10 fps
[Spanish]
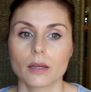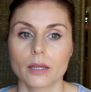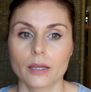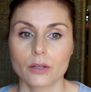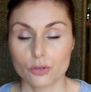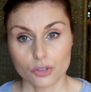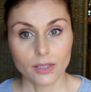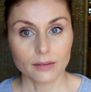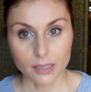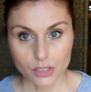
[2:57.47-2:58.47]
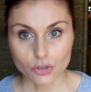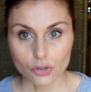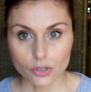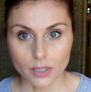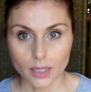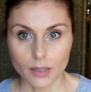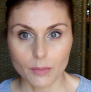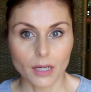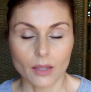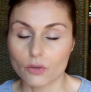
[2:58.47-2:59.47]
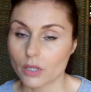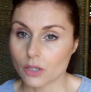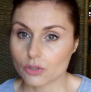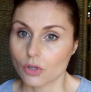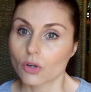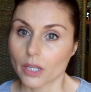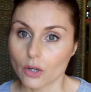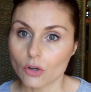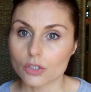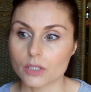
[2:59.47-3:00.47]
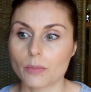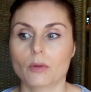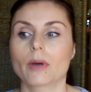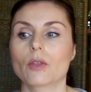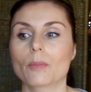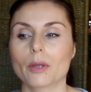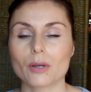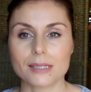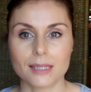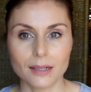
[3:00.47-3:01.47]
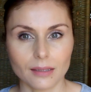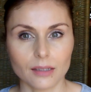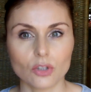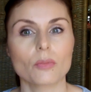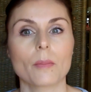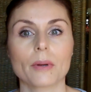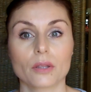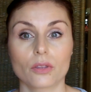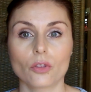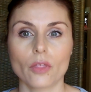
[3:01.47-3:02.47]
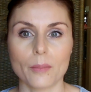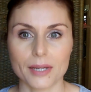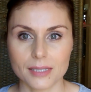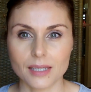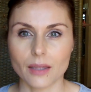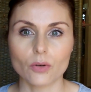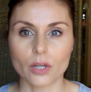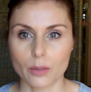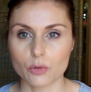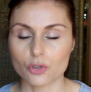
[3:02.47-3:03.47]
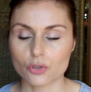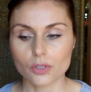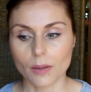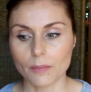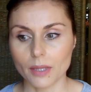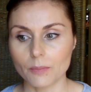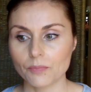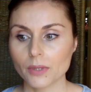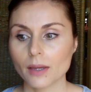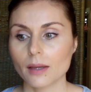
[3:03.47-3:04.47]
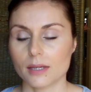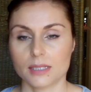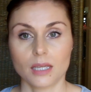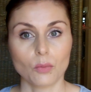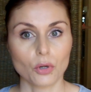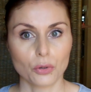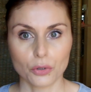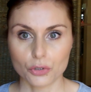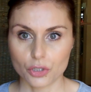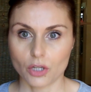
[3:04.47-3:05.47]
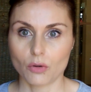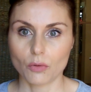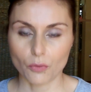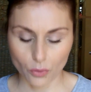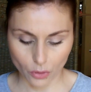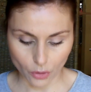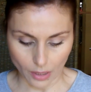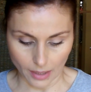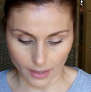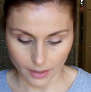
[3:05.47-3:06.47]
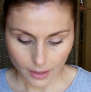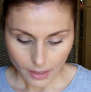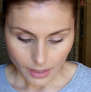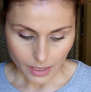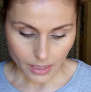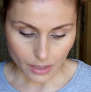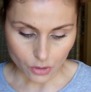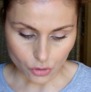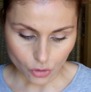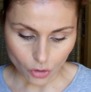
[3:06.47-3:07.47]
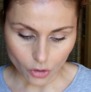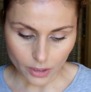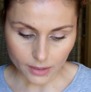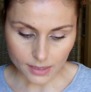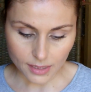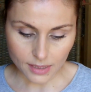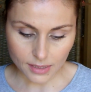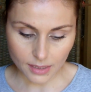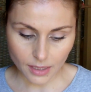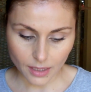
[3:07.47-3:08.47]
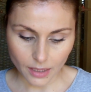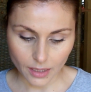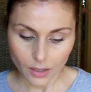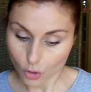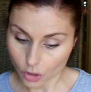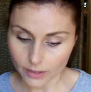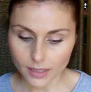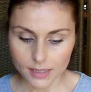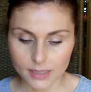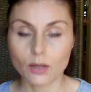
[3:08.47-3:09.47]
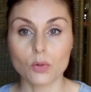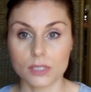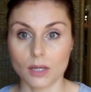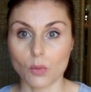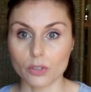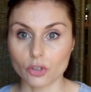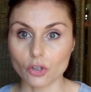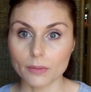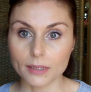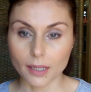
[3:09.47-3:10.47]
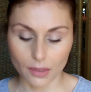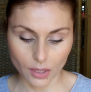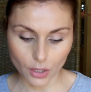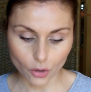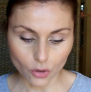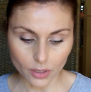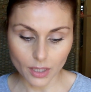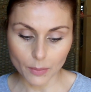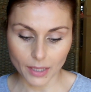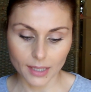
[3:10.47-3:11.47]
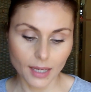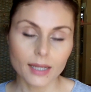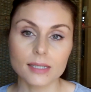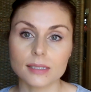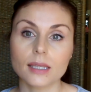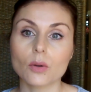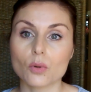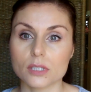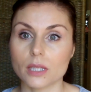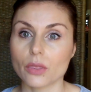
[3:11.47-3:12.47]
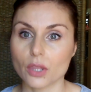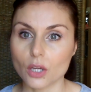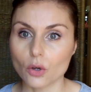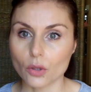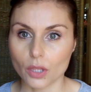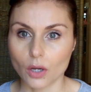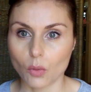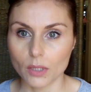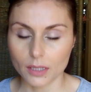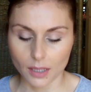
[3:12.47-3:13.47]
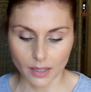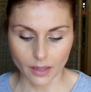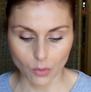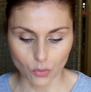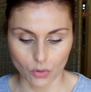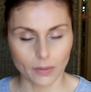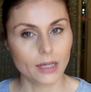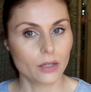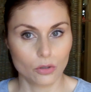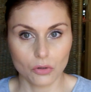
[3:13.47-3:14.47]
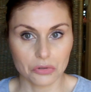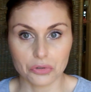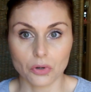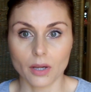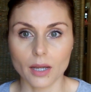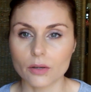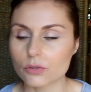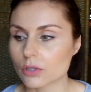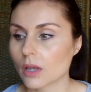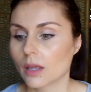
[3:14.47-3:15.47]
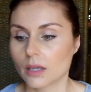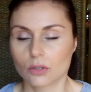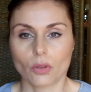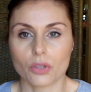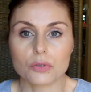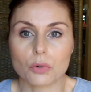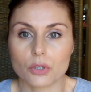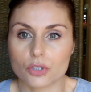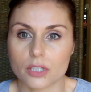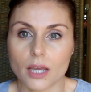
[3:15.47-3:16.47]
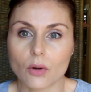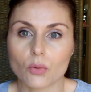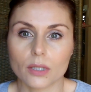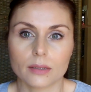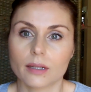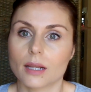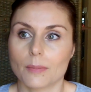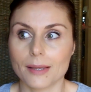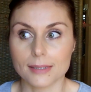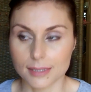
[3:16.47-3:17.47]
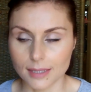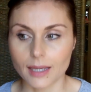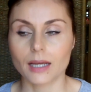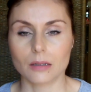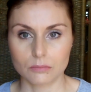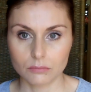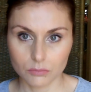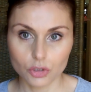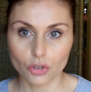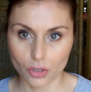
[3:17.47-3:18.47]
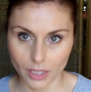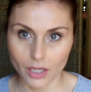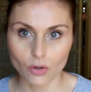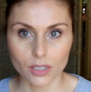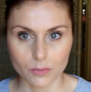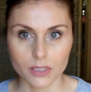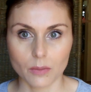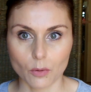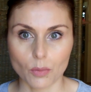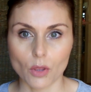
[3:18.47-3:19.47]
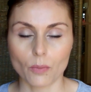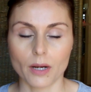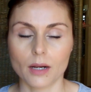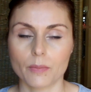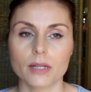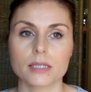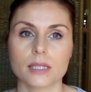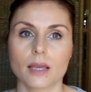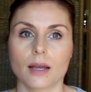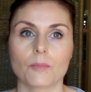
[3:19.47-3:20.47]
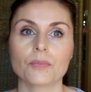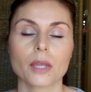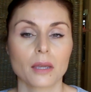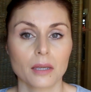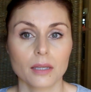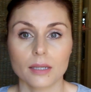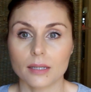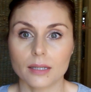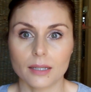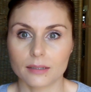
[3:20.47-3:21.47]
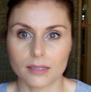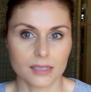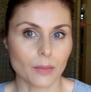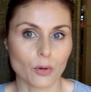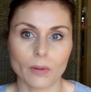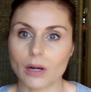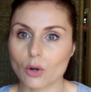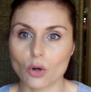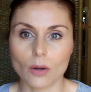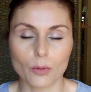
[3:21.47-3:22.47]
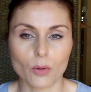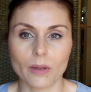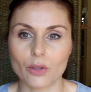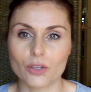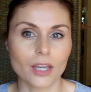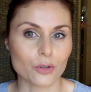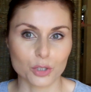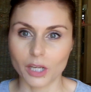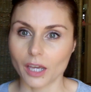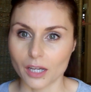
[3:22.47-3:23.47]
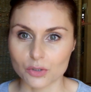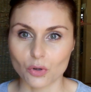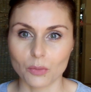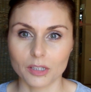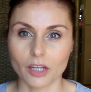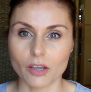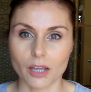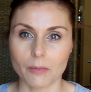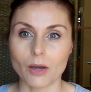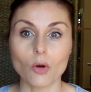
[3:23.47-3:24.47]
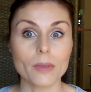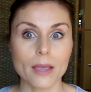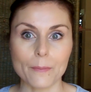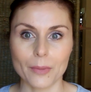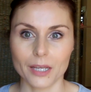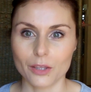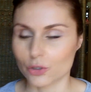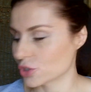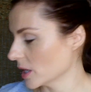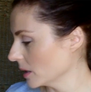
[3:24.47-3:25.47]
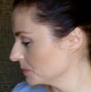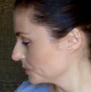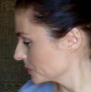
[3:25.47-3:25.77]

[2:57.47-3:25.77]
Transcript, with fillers: Eh, no obstante, estos de Mercadona ya os digo que no los he probado, pero así tacto me han parecido demasiado cremosos también Así que bueno, no sé cómo funcionarán. Eh, los coloretes en stick, el colorete en stick cuesta 4,95 y el maquillaje en stick cuesta 5,50 cada uno, ¿vale? No son caros, entonces bueno, si alguna tiene la piel seca, yo creo que es más apropiado para la piel seca y le interesa probarlo, lo ha probado ya y nos quiere dejar su comentario aquí abajo, bienvenido sea.